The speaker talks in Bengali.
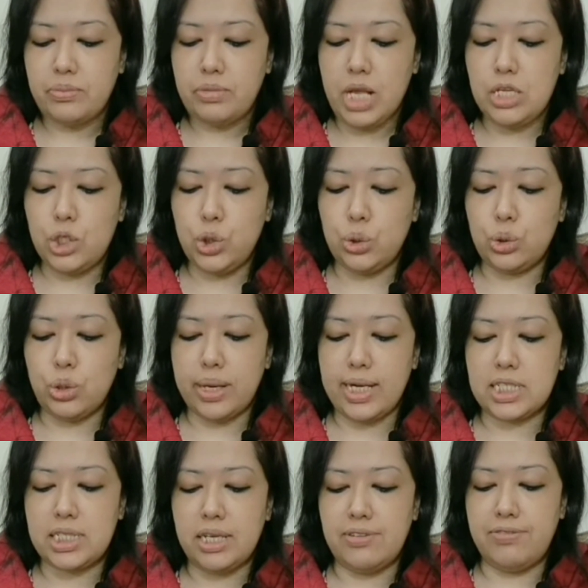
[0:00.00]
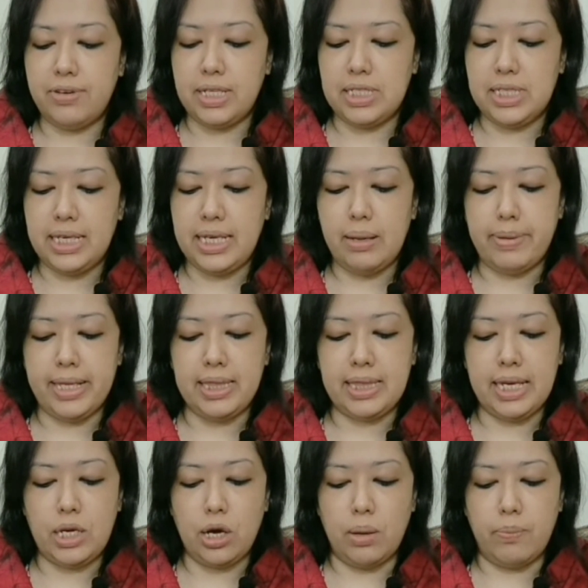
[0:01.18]
যুক্তরাষ্ট্রের ভার্জিনিয়া ভিত্তিক
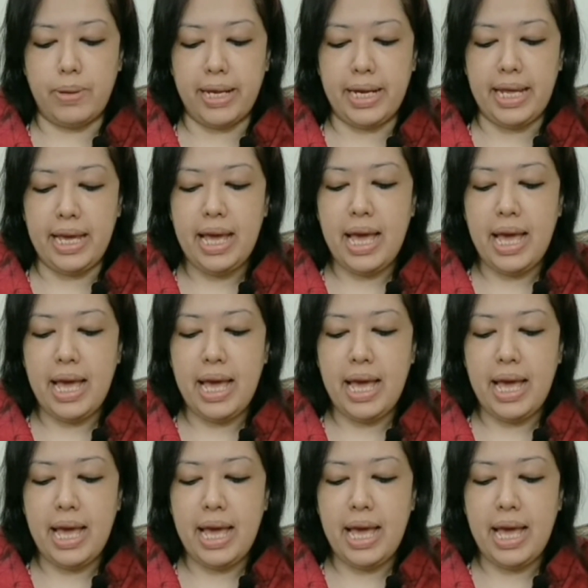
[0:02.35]
কোম্পানি